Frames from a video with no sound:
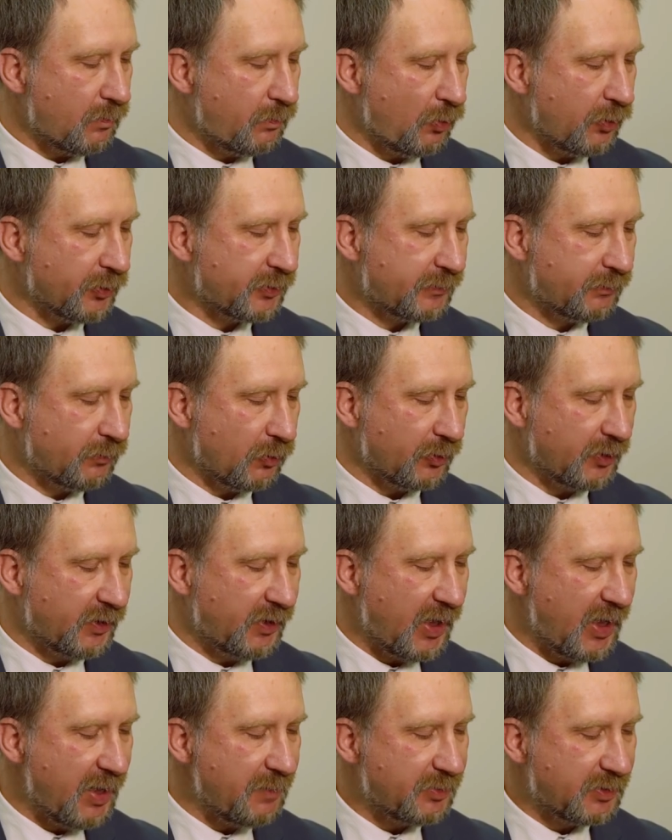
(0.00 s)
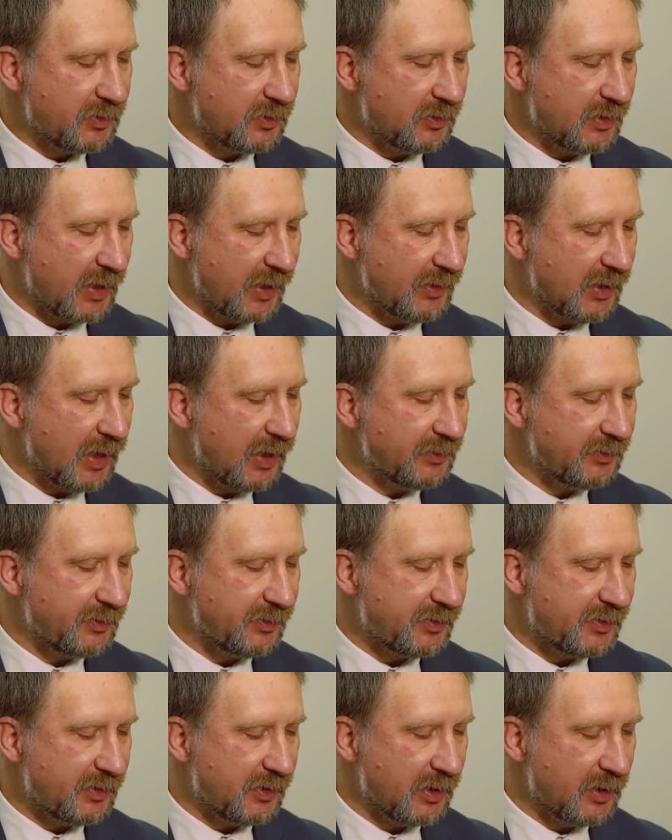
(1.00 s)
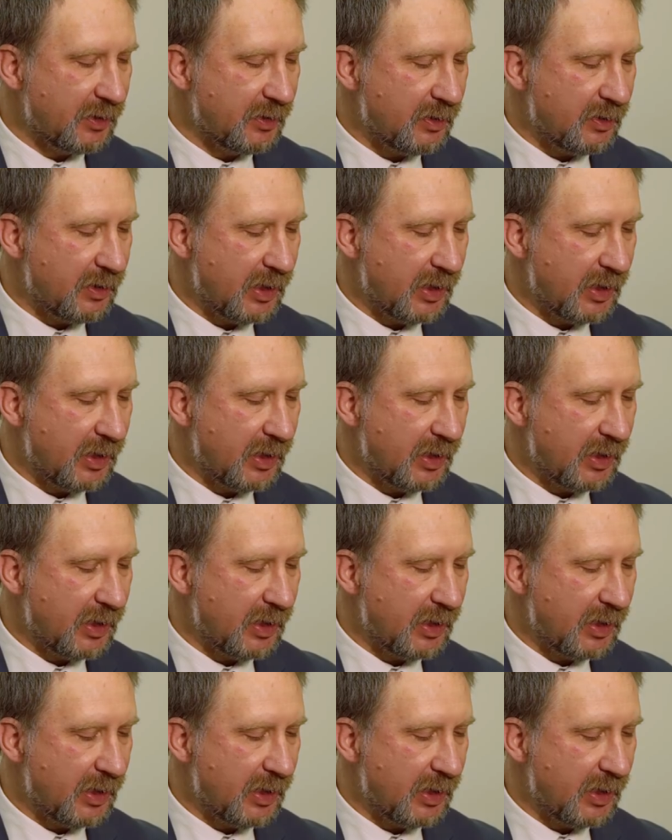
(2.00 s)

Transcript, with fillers: Post for Games на Яндексе,